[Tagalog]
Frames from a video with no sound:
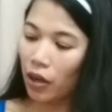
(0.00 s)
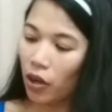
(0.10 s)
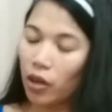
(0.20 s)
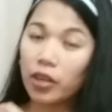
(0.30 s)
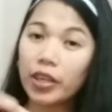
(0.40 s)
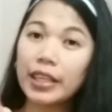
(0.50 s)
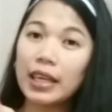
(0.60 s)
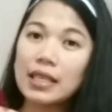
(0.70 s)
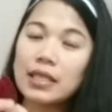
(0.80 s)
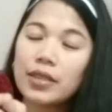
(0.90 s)
Ang ah. color
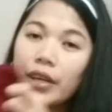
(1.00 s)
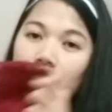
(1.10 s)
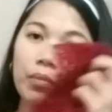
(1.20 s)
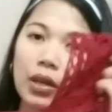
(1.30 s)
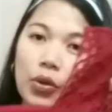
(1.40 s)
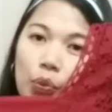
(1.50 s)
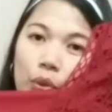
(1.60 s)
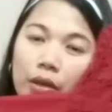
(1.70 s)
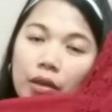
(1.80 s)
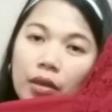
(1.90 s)
niya is dark
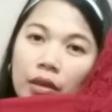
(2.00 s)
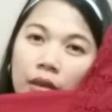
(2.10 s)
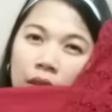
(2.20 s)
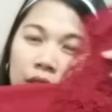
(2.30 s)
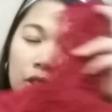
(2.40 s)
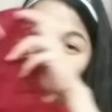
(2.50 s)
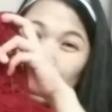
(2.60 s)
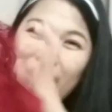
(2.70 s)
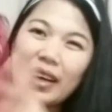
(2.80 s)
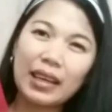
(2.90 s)
maroon. Ew.
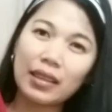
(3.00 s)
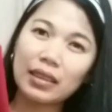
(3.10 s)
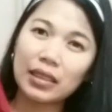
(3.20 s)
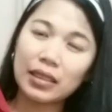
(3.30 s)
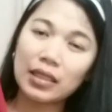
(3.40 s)
Super light lang siya